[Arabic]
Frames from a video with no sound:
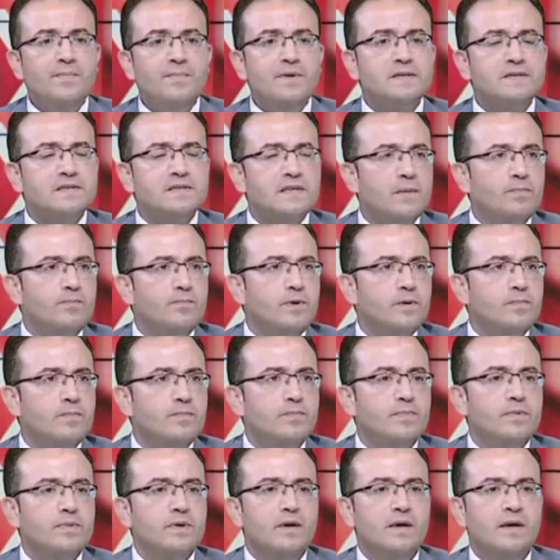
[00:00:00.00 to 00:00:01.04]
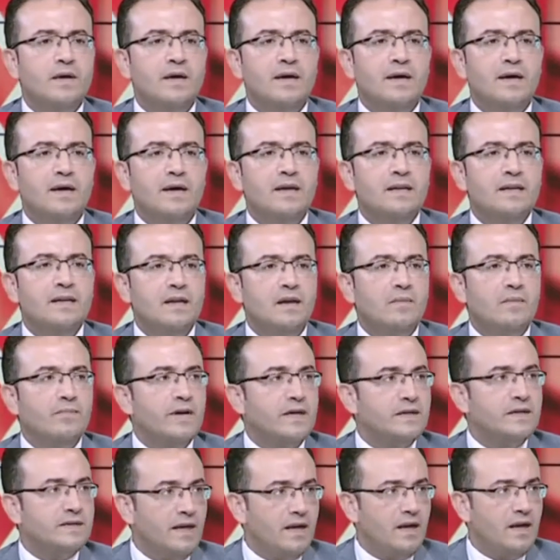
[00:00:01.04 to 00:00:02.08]
ده بيسبب ان
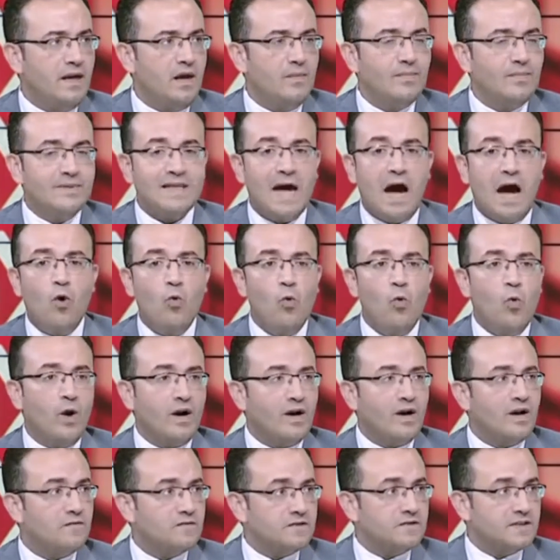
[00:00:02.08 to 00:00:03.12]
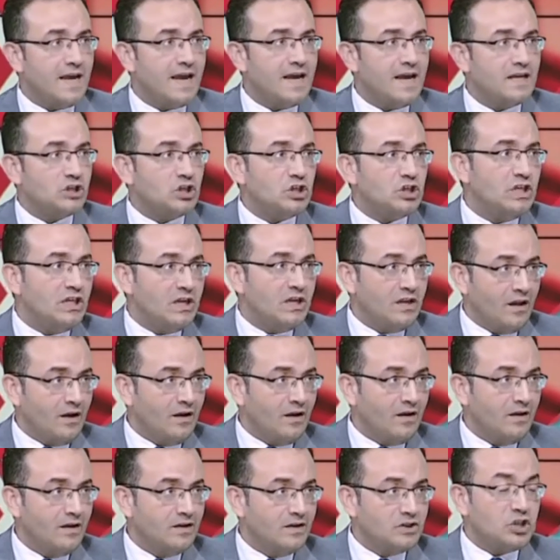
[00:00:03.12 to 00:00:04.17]
البكتيريا بتحور نفسها
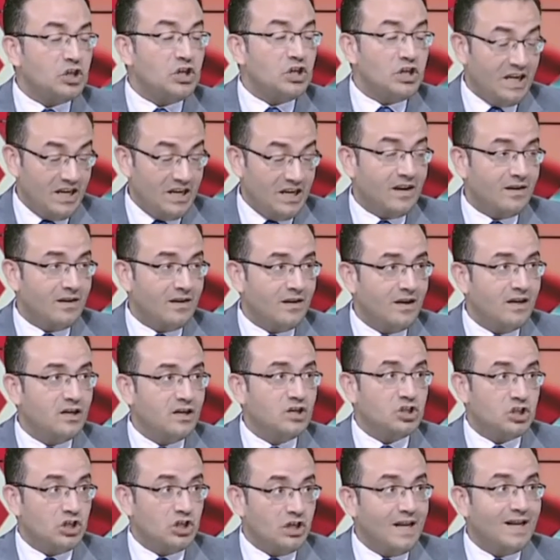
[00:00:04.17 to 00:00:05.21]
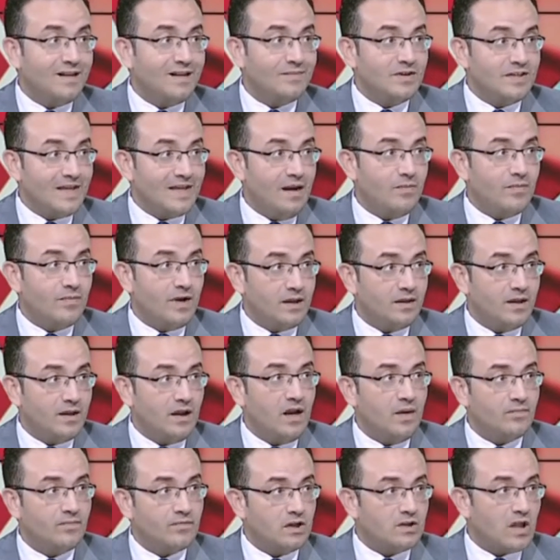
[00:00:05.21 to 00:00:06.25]
جينيا جينيا الجينات بتاع
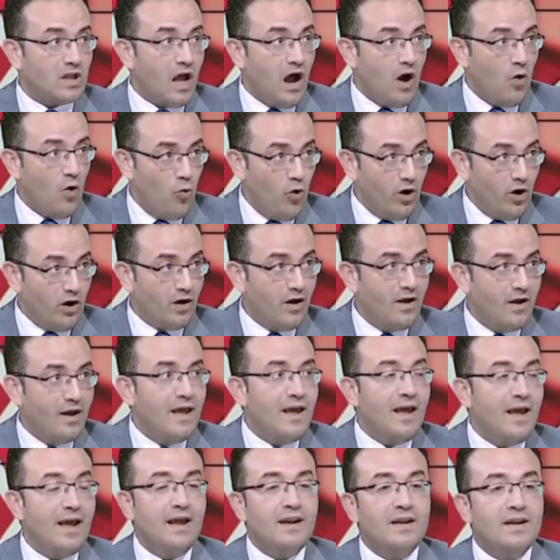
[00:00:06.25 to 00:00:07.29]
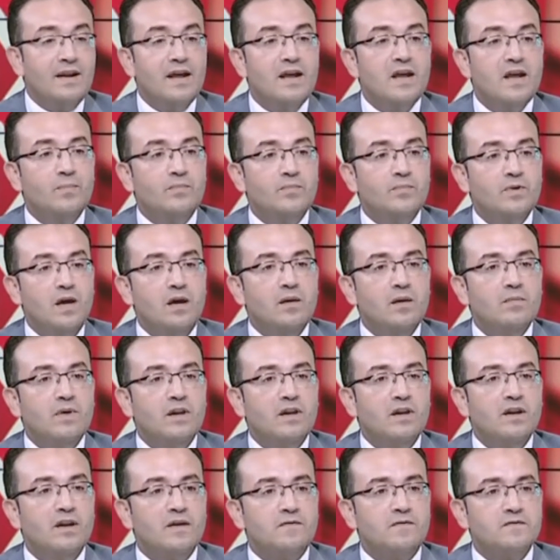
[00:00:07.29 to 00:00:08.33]
البكتيريا بتتحور ان هي
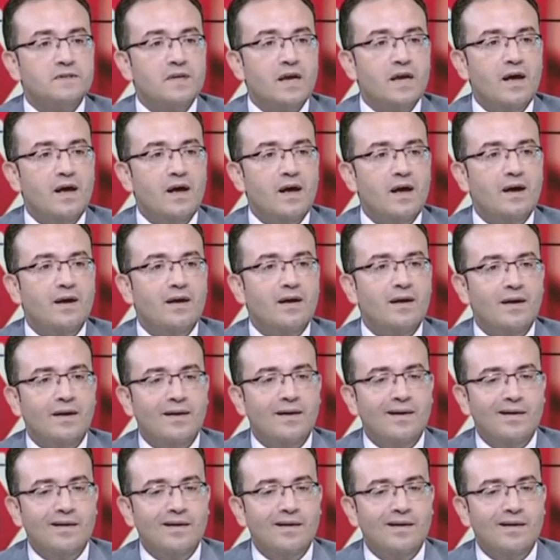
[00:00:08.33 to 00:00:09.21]
بتعمل لنفسها